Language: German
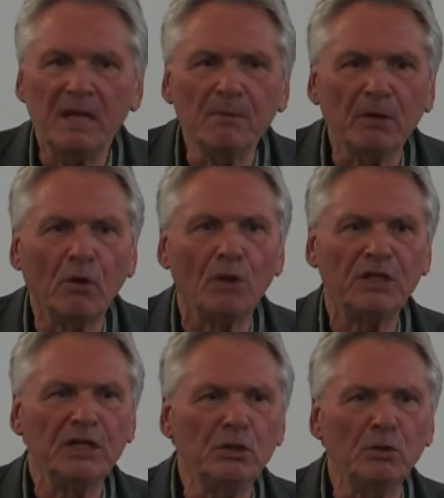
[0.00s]
immer noch
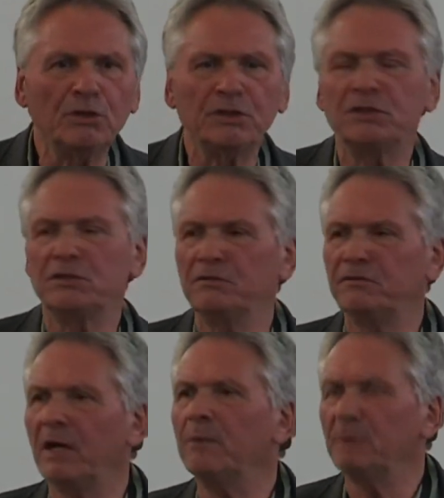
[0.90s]
die Newtonschen
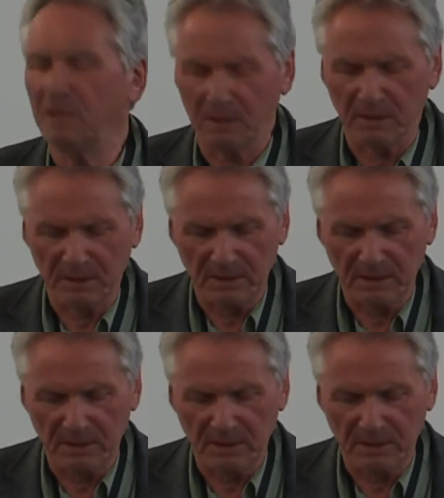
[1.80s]
Farbenlehre